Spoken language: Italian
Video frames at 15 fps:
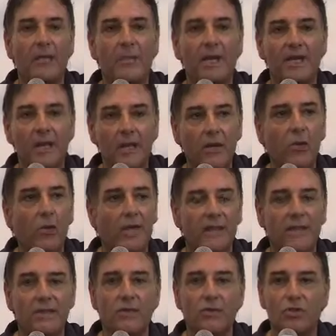perché noi
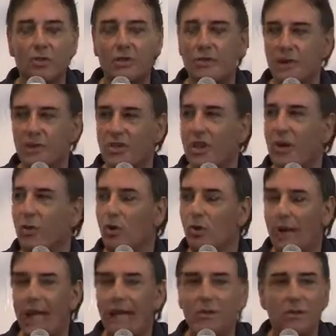adesso ci rifacciamo
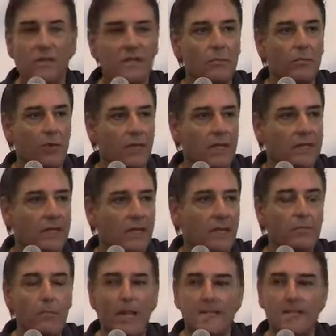l'orario di Simonetta
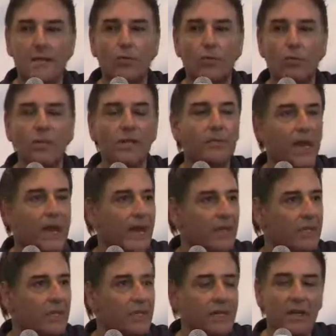in base ad alcuni
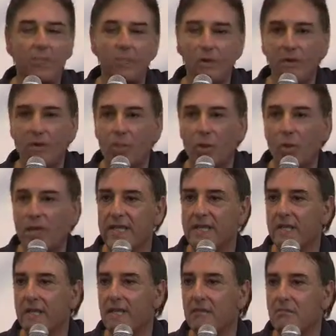parametri che potrebbero
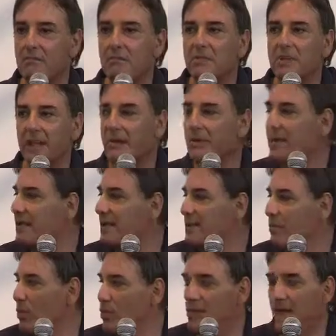essere chiaramente
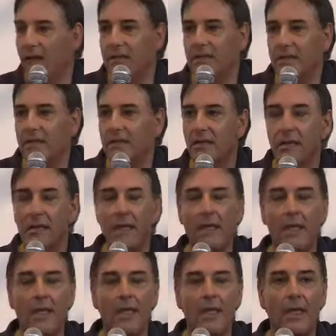smontati
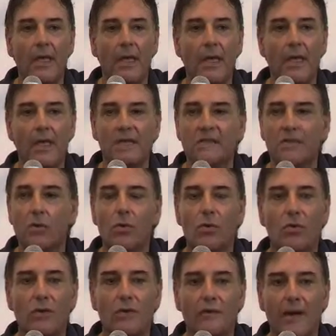e
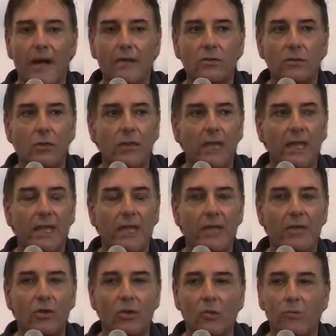sono il fatto che
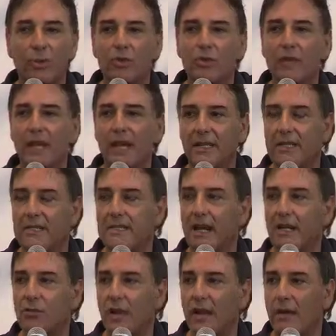il computer ha
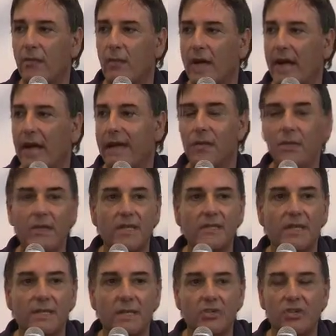iniziato a lavorare, quindi è
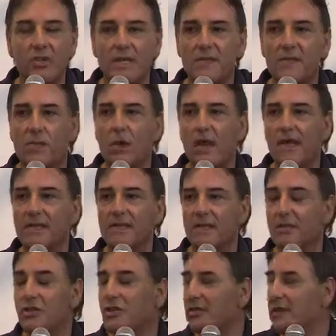stato acceso alle
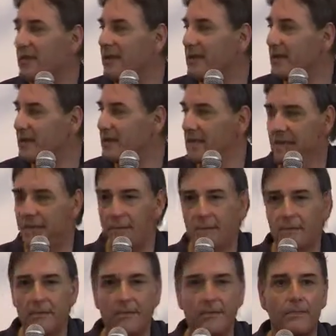16.37